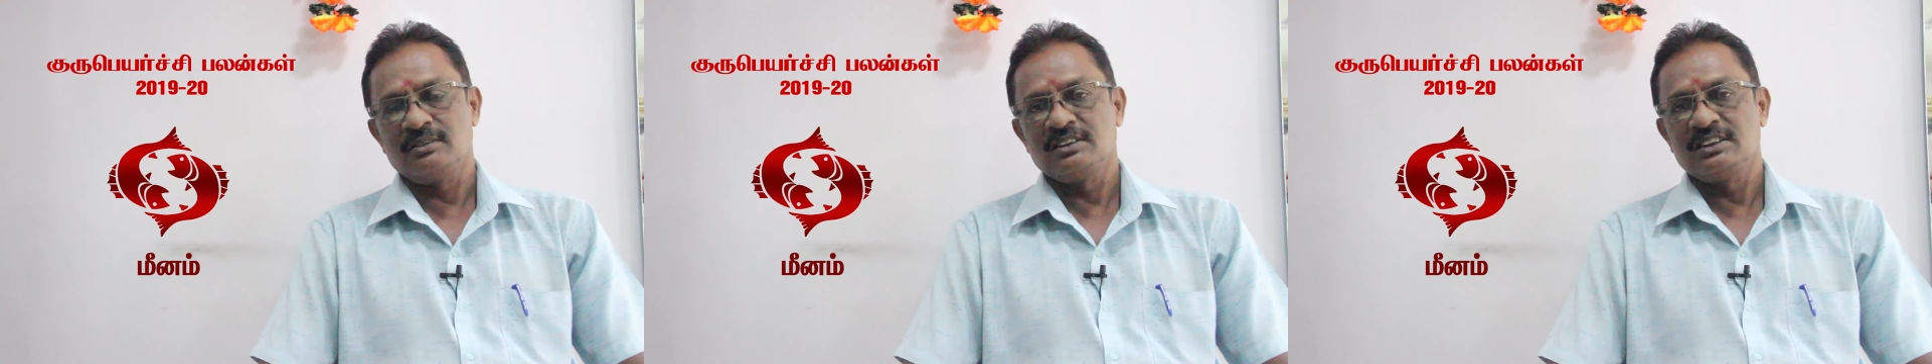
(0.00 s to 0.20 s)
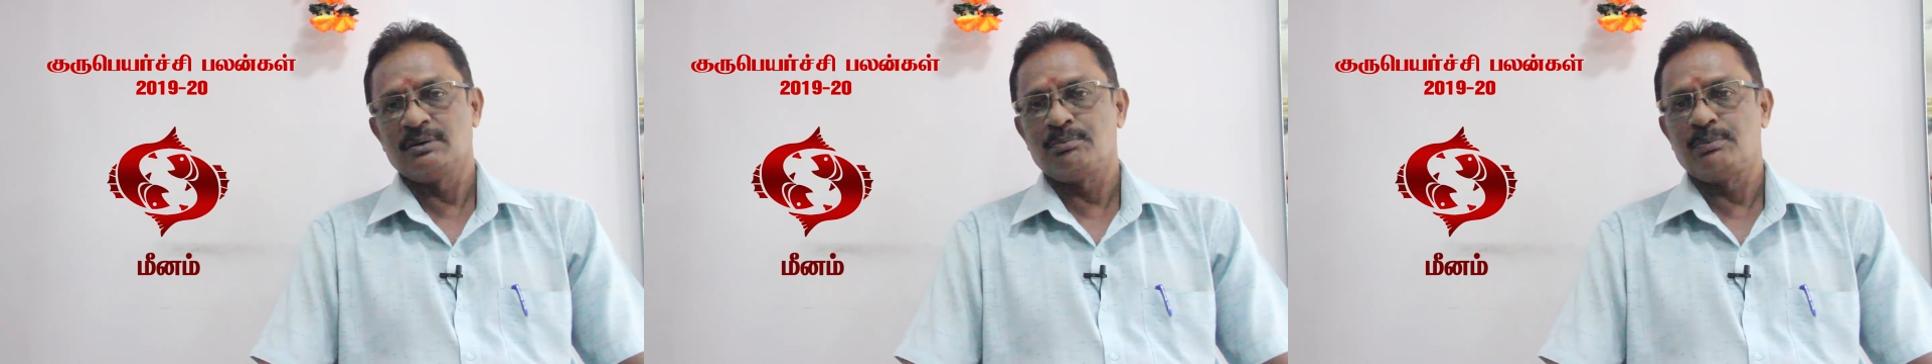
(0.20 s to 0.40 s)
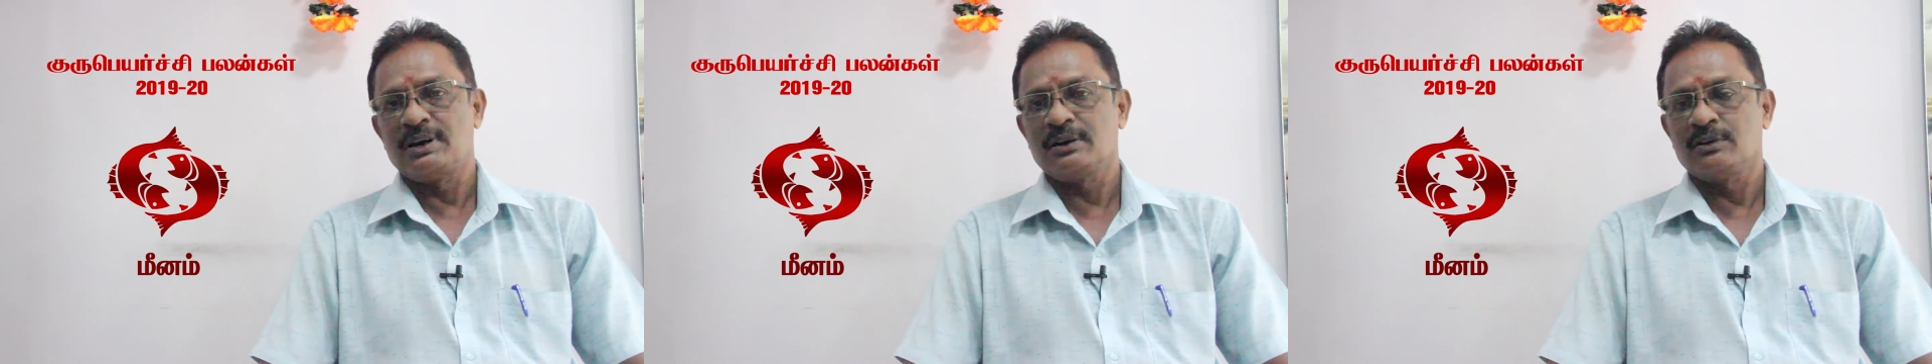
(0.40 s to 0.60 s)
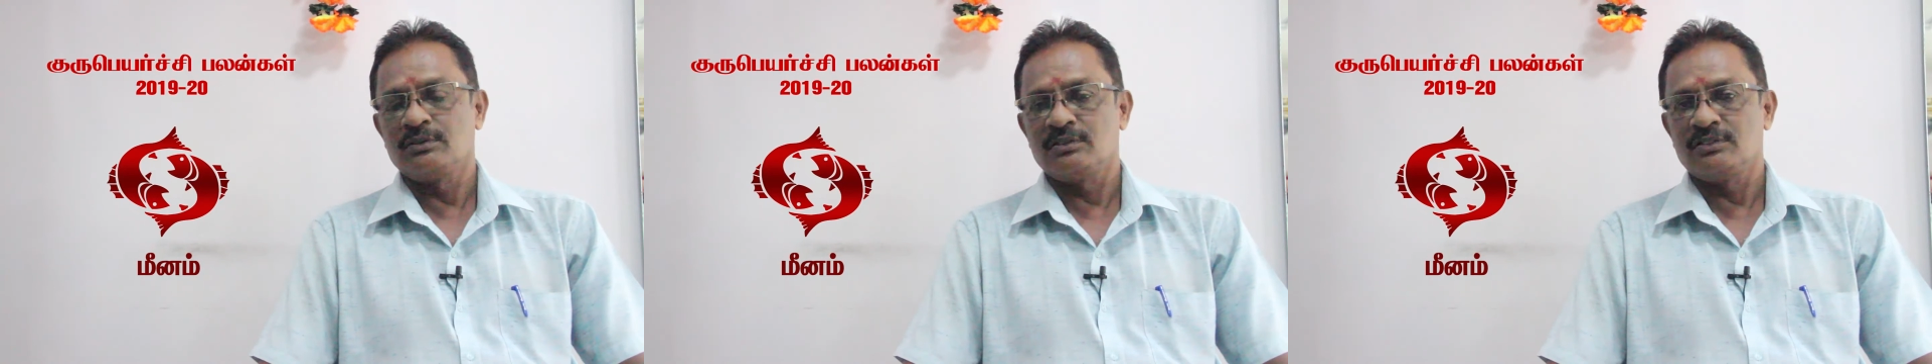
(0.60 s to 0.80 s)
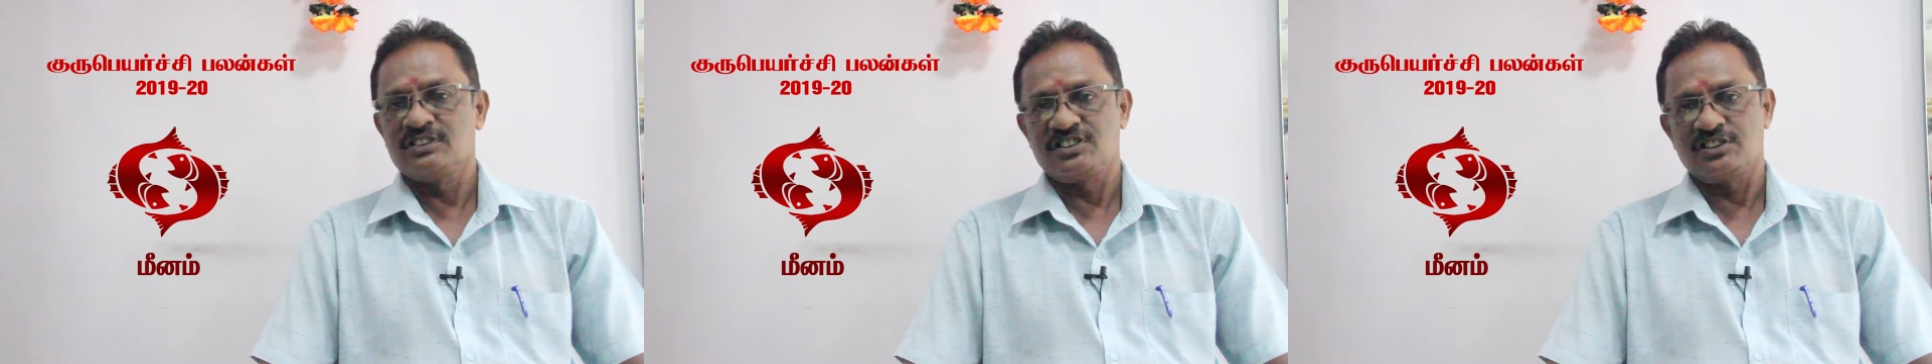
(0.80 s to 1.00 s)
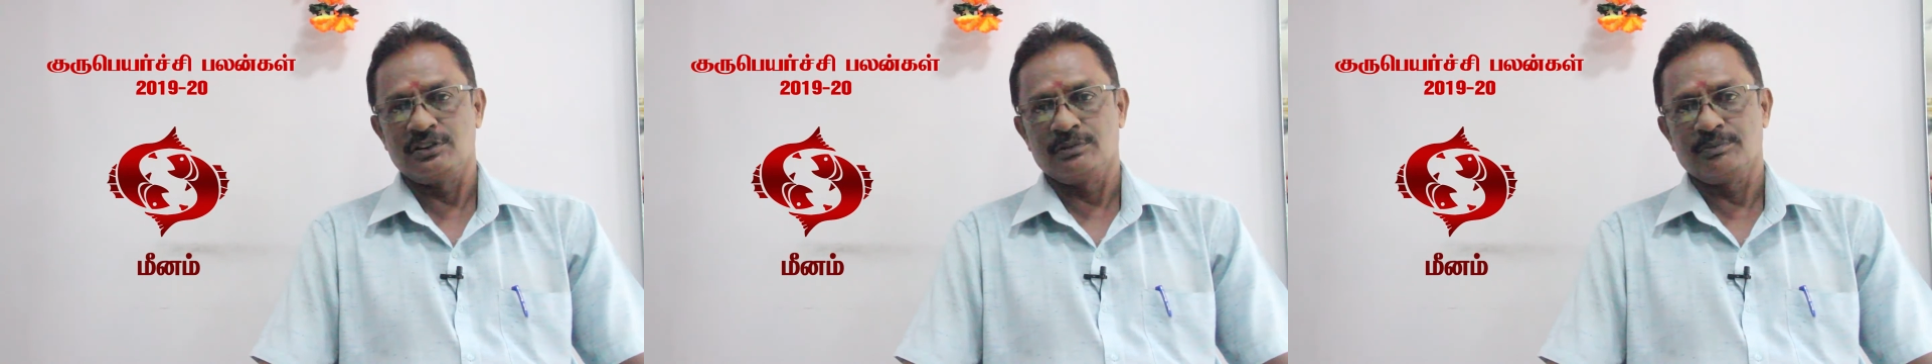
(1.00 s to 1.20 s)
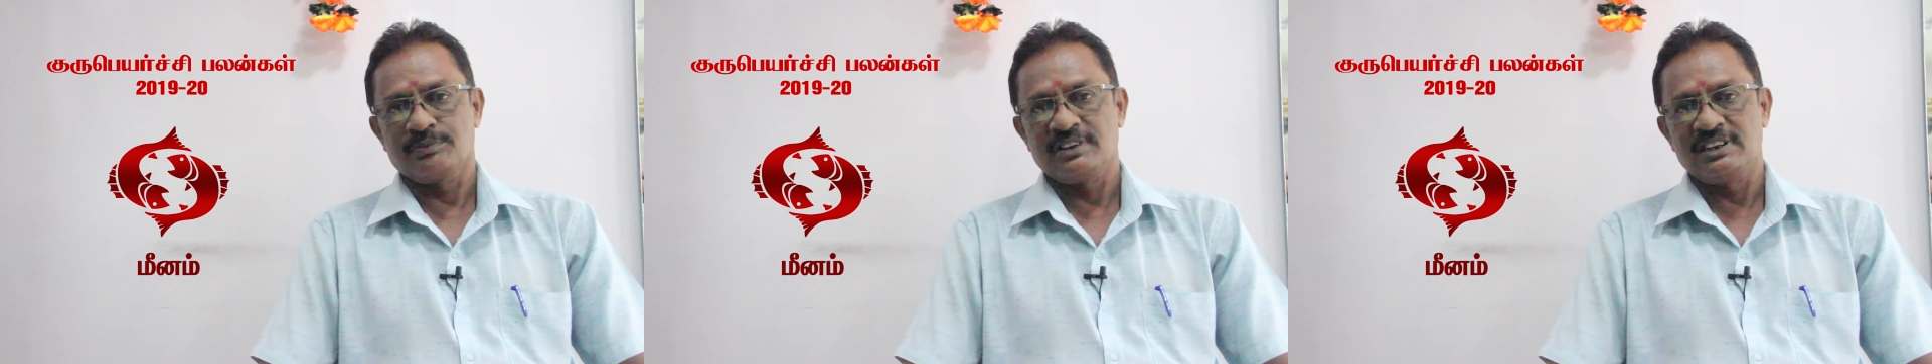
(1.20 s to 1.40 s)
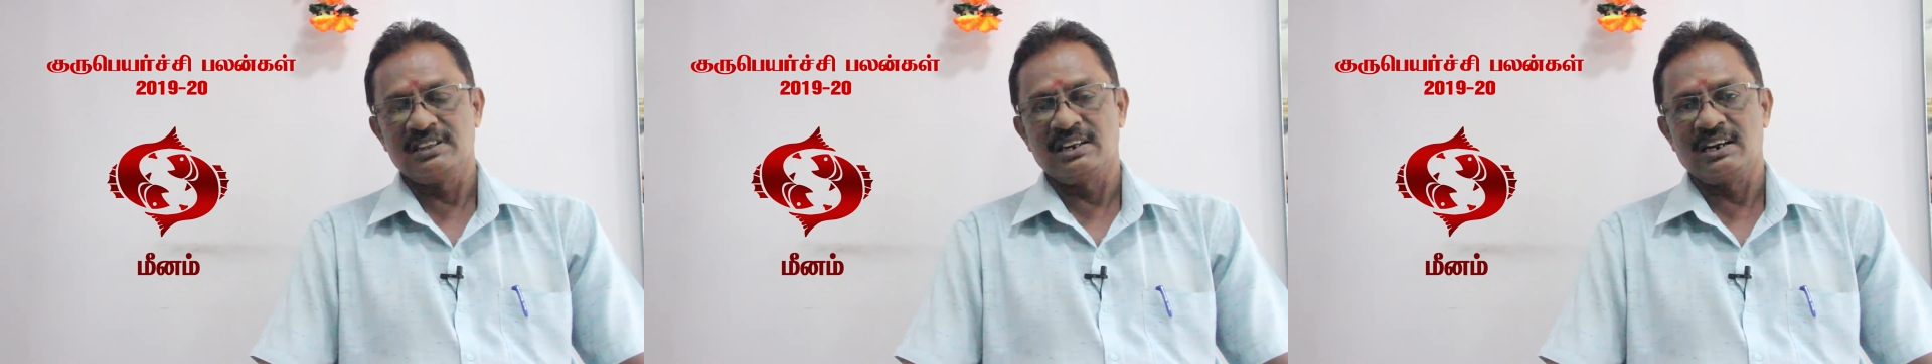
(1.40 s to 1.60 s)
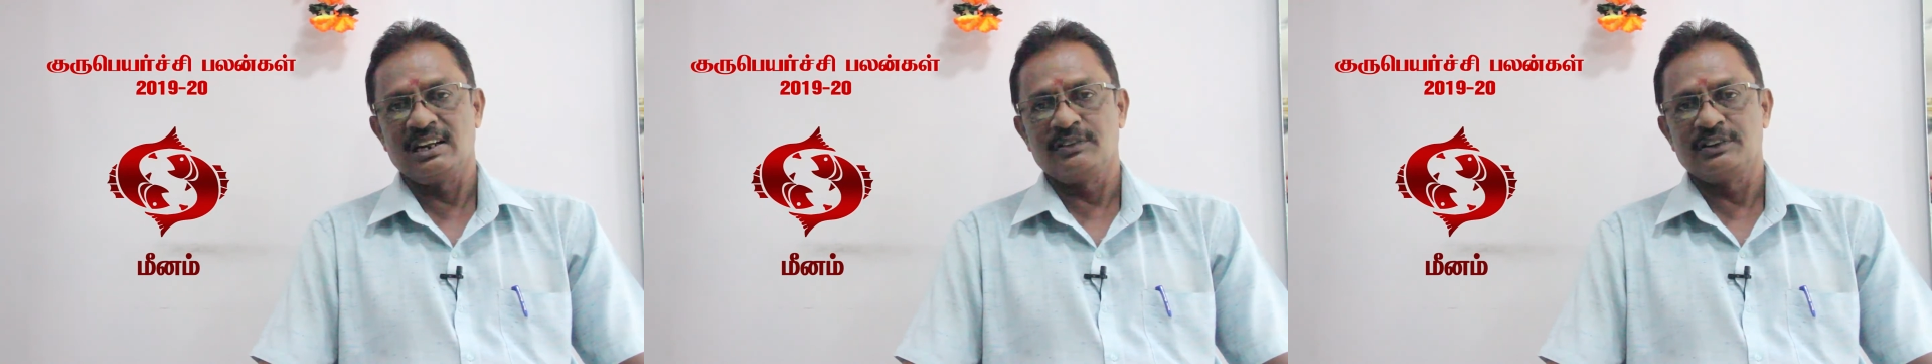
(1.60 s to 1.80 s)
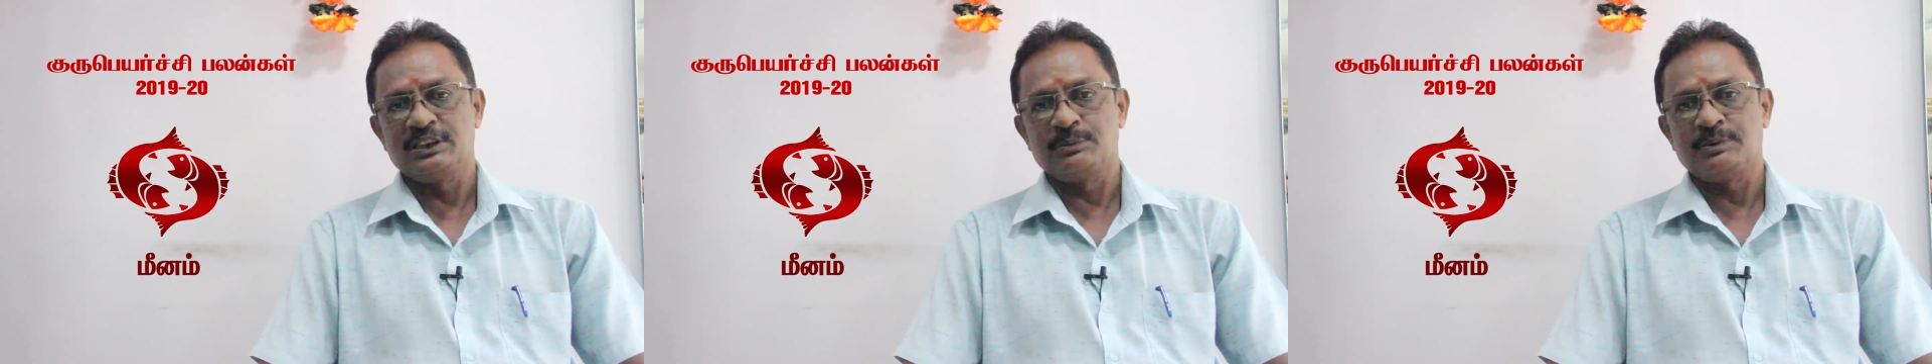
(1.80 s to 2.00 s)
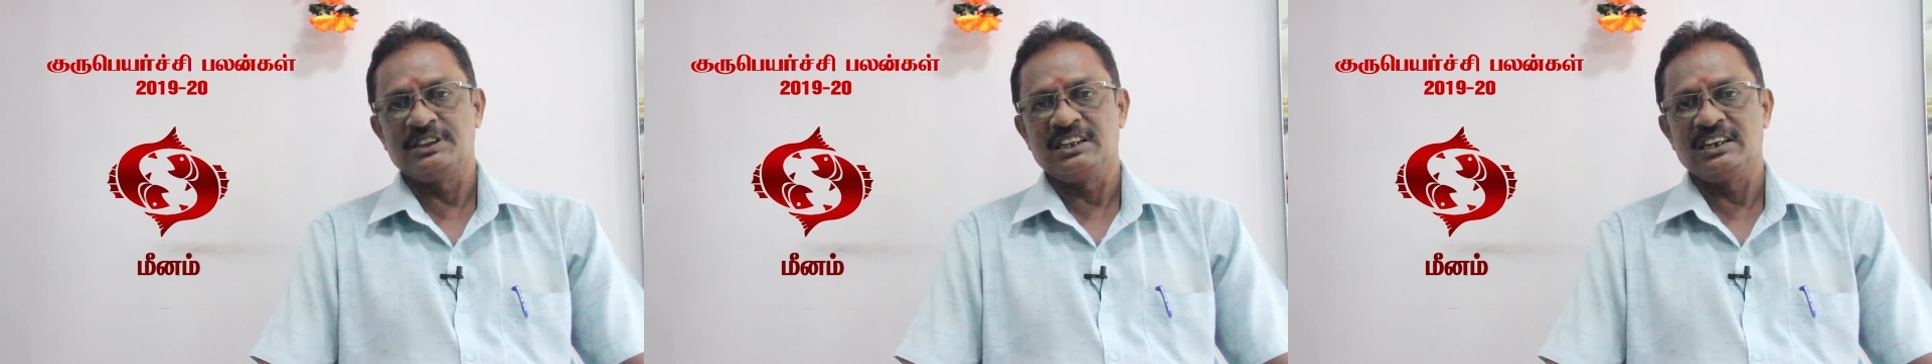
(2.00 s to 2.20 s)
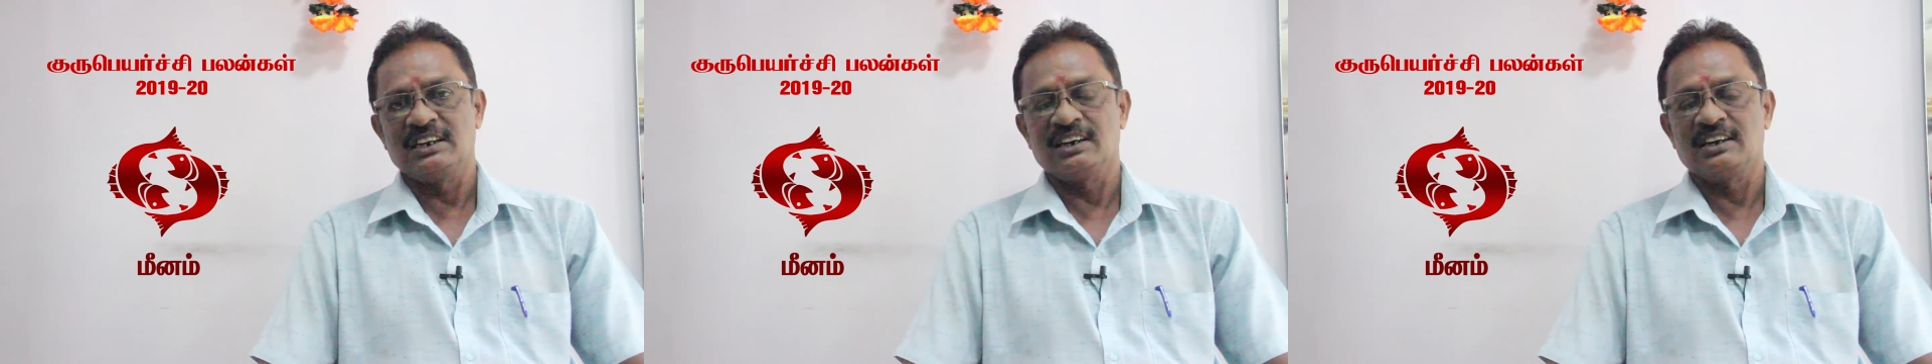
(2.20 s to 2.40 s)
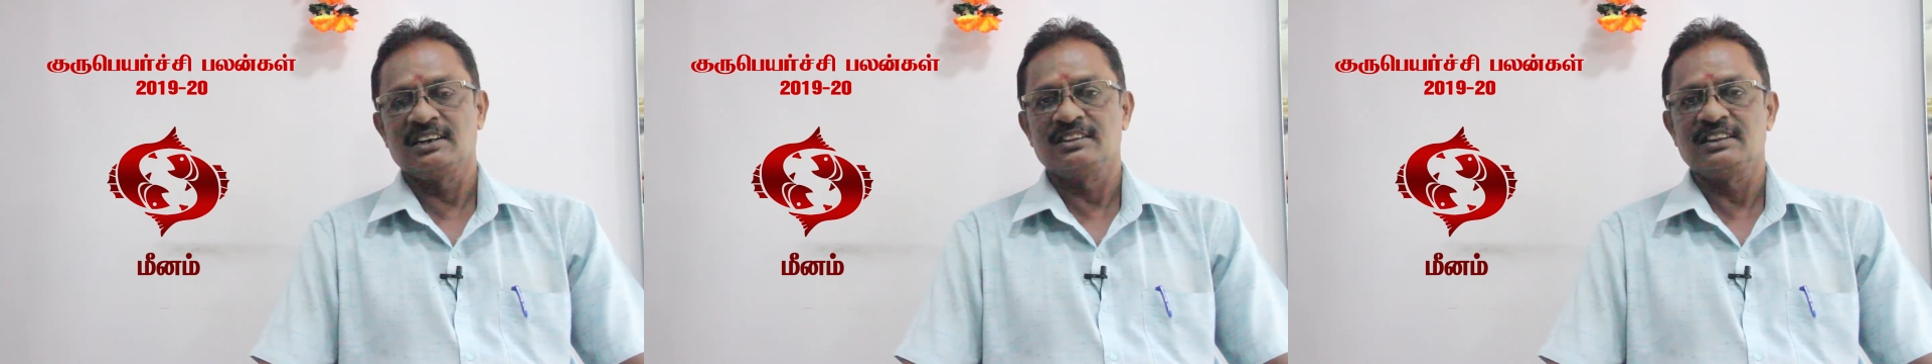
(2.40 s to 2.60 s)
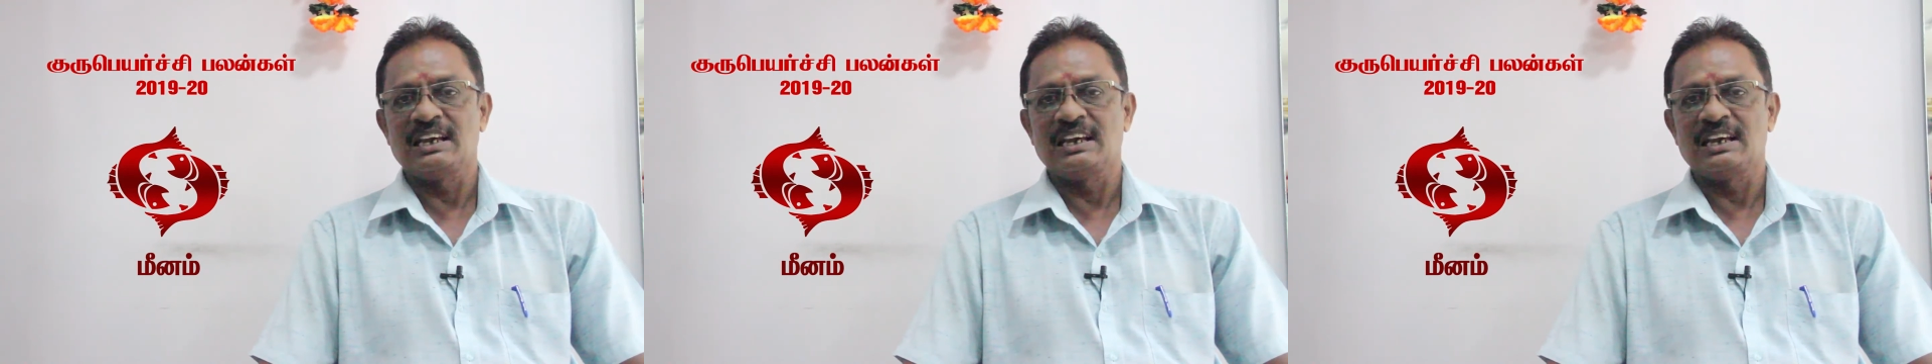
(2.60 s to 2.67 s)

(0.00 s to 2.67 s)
இந்த பணம் விஷயம் இதெல்லாம் வந்து பார்த்திங்கனாக்கா